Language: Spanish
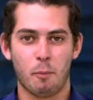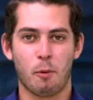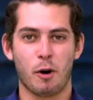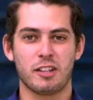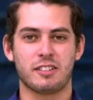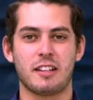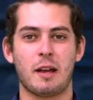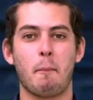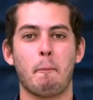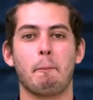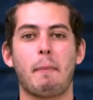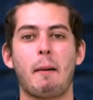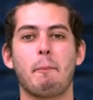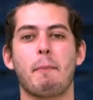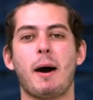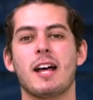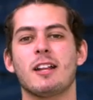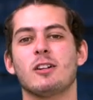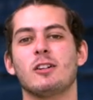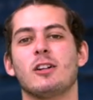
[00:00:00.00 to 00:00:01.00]
Pues
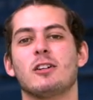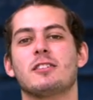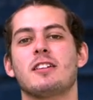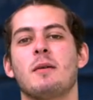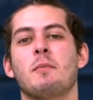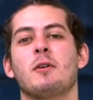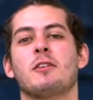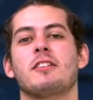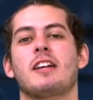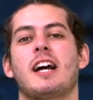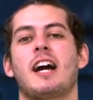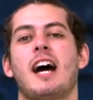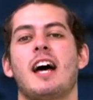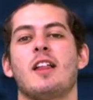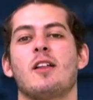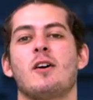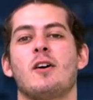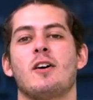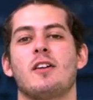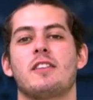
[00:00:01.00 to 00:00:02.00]
empapados los hemos
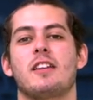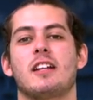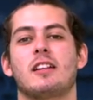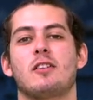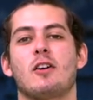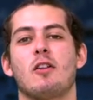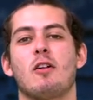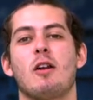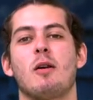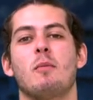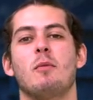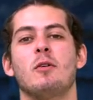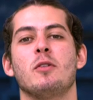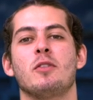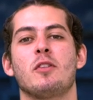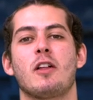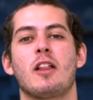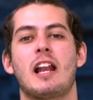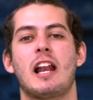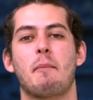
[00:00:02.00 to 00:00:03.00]
dejado de todo el
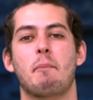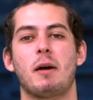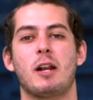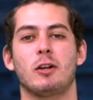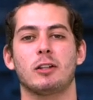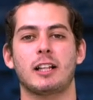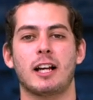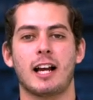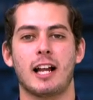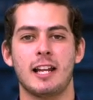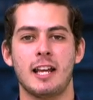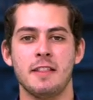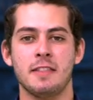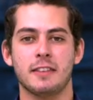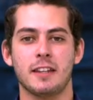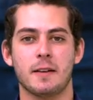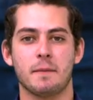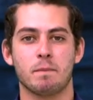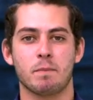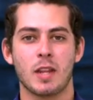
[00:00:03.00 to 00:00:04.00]
mundo de la pelota
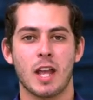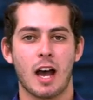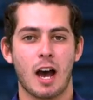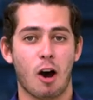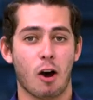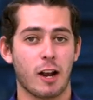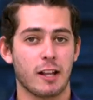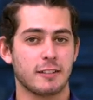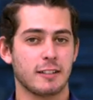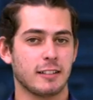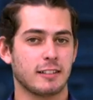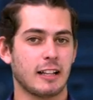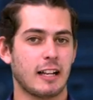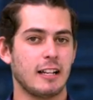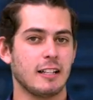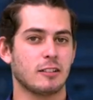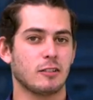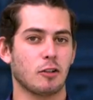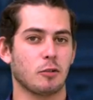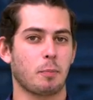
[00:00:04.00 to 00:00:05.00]
caliente. Ahora sí
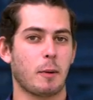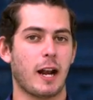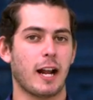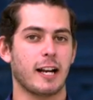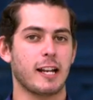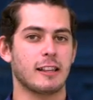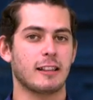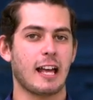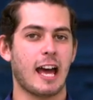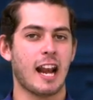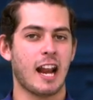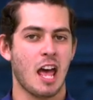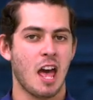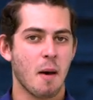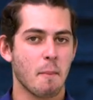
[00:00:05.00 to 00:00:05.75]
están listos para gritar,